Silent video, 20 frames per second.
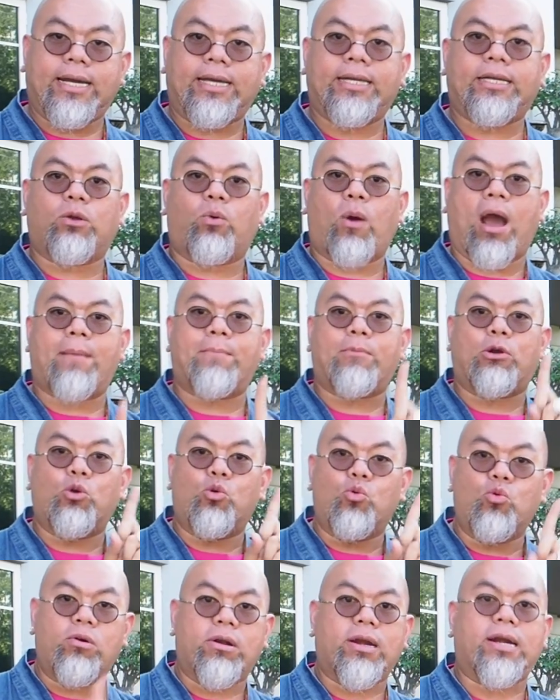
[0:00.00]
เงินความ
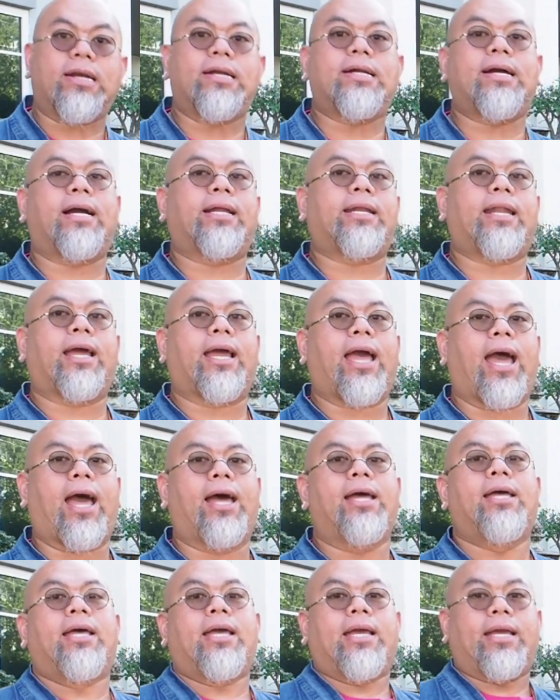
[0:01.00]
รุ่งเรืองนะคะ
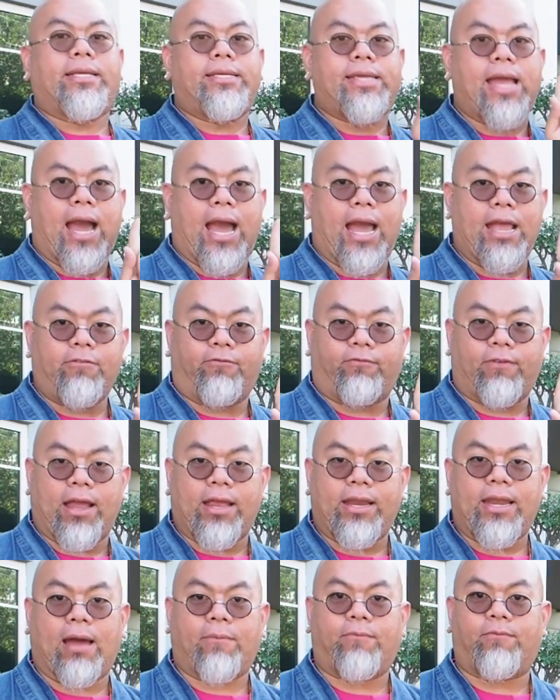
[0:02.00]
อย่าให้ไฟ
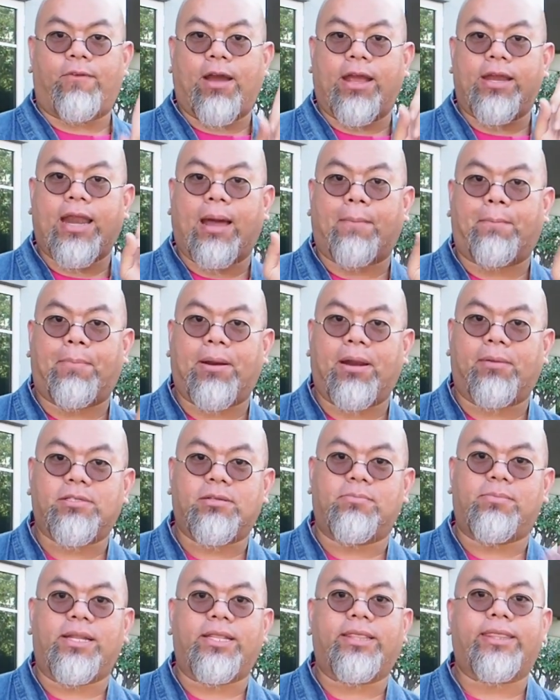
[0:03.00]
ดับเปรียบ
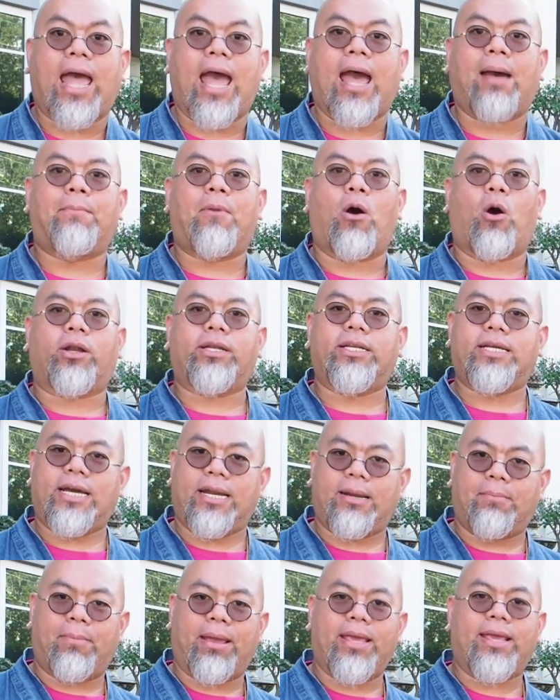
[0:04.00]
เสมือนตาบอด
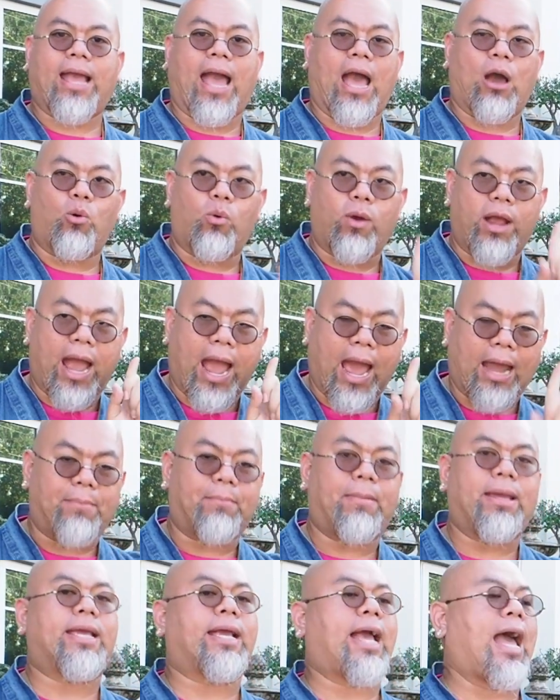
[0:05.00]
เงินไม่เข้างาน
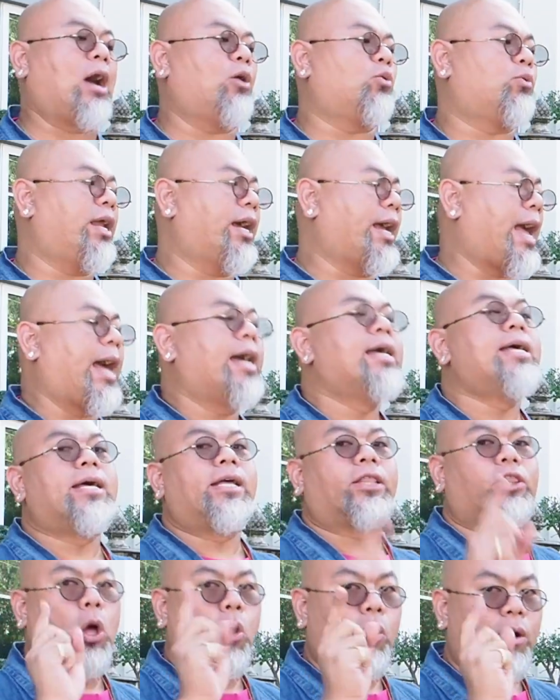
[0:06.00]
ไม่เข้านะคะ
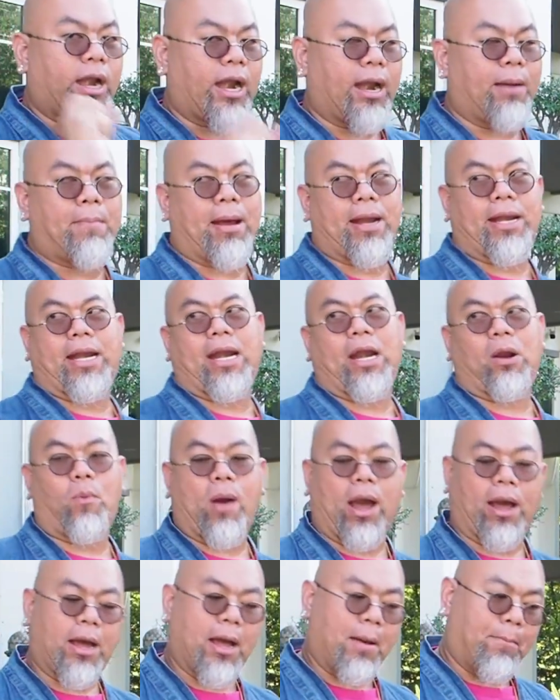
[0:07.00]
ต้องระมัดระ
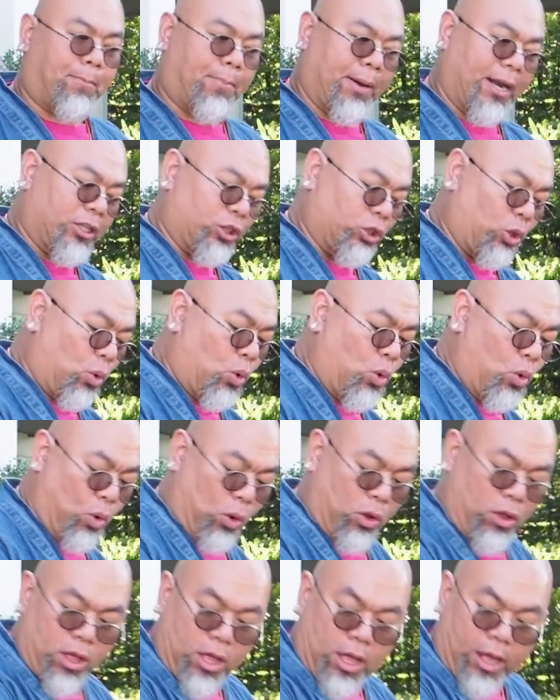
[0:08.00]
วังประตู
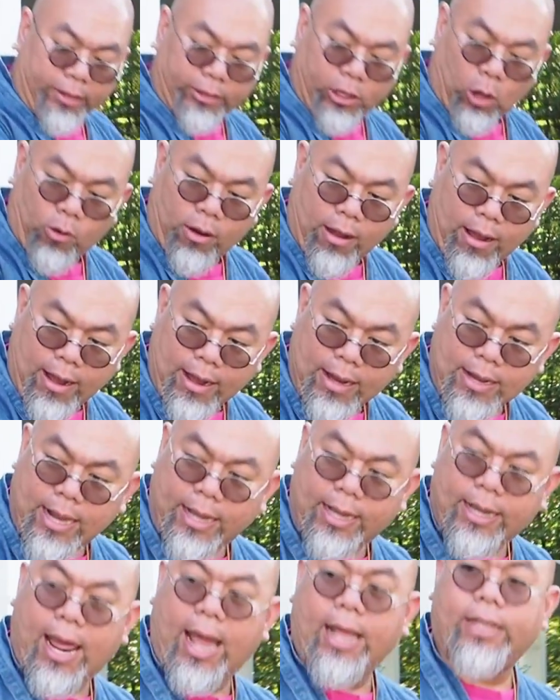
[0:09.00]
ต้องเลื่
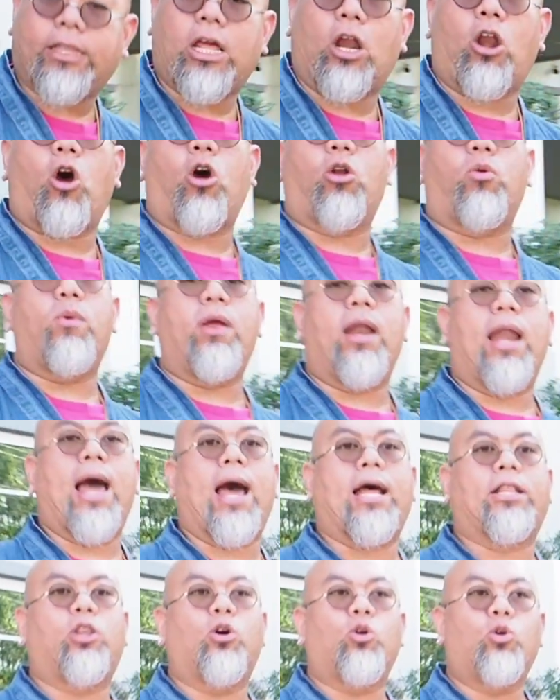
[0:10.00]
อนได้ตลอดเว
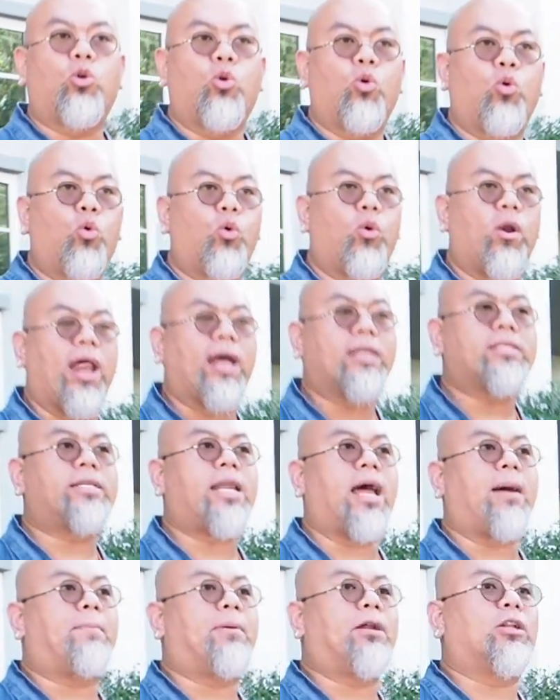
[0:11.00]
ลาต้องดูลักษ
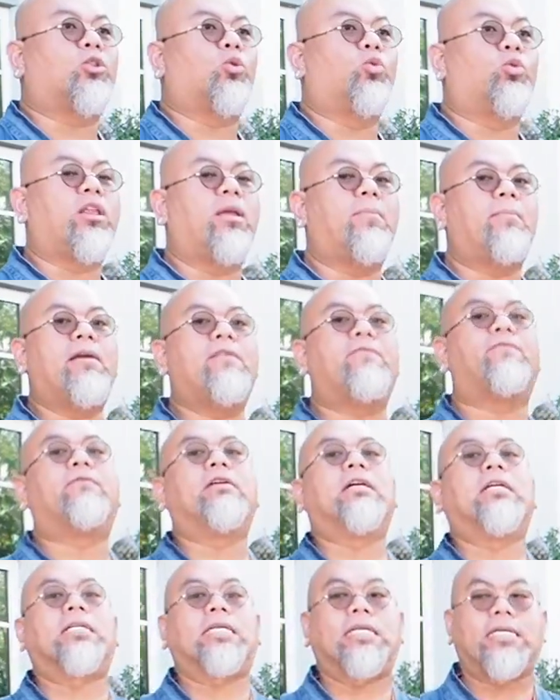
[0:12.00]
ณะประตูที่ไม่
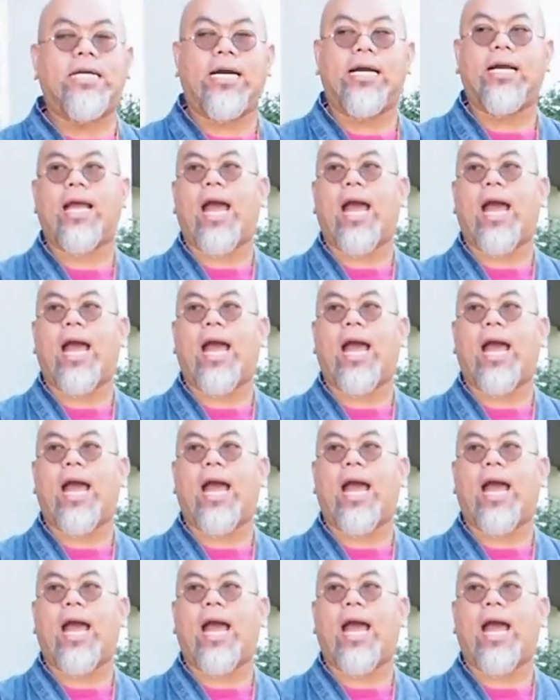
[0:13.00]
ฝืดเคือง